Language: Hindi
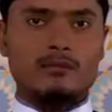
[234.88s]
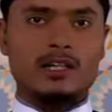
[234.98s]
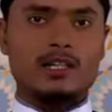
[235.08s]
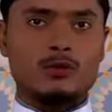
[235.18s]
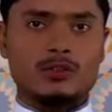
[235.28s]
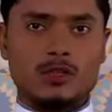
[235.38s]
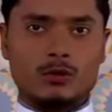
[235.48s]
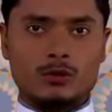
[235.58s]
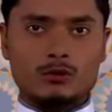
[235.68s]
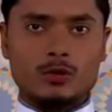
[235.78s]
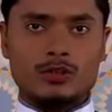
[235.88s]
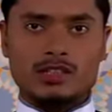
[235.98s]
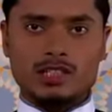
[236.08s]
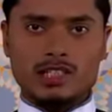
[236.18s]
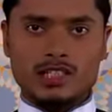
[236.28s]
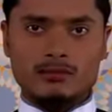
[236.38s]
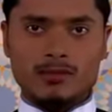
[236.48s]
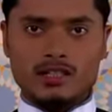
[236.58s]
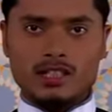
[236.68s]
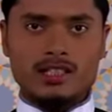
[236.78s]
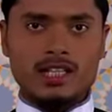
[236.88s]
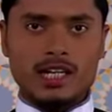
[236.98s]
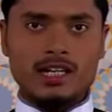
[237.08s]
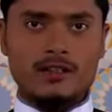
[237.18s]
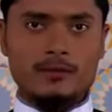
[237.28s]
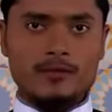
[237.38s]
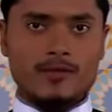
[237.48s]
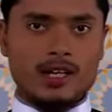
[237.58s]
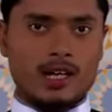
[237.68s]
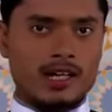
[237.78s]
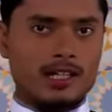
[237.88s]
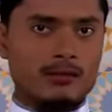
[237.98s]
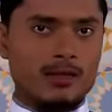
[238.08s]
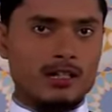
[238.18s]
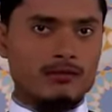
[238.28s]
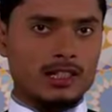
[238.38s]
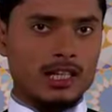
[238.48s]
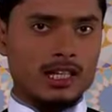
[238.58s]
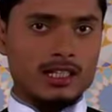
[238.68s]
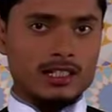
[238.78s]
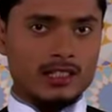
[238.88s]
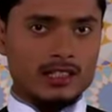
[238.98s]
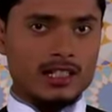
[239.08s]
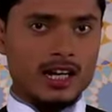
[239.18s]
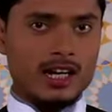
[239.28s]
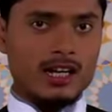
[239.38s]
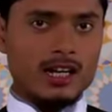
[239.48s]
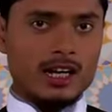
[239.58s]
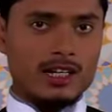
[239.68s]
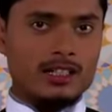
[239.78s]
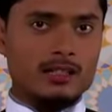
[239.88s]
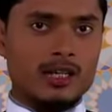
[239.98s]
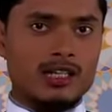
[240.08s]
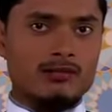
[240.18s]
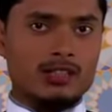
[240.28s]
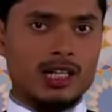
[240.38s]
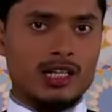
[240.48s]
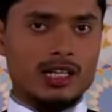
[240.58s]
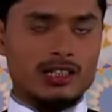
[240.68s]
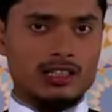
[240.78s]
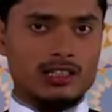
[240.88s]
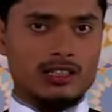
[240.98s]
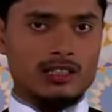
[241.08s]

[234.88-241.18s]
बल्कि उनके रुकू और सजदे का मकसद क्या है अल्लाह तबारक वाली की रज़ा अल्लाह तबारक वाली की